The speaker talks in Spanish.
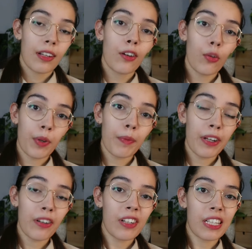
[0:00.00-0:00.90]
Lo
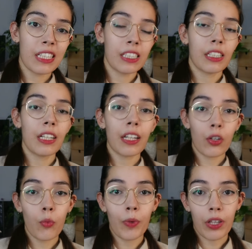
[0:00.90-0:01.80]
primero es ir
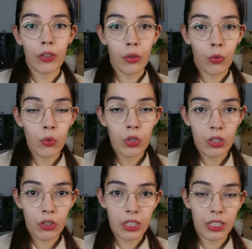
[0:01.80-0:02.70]
recuperando unos
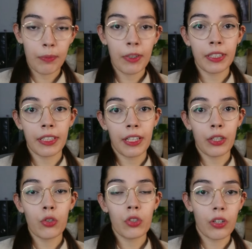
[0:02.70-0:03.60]
ecosistemas que
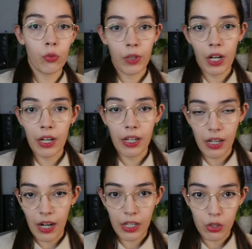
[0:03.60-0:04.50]
ellos enumeran en
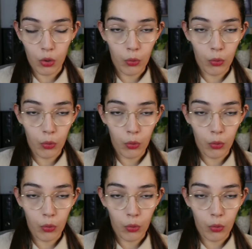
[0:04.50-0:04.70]
el anexo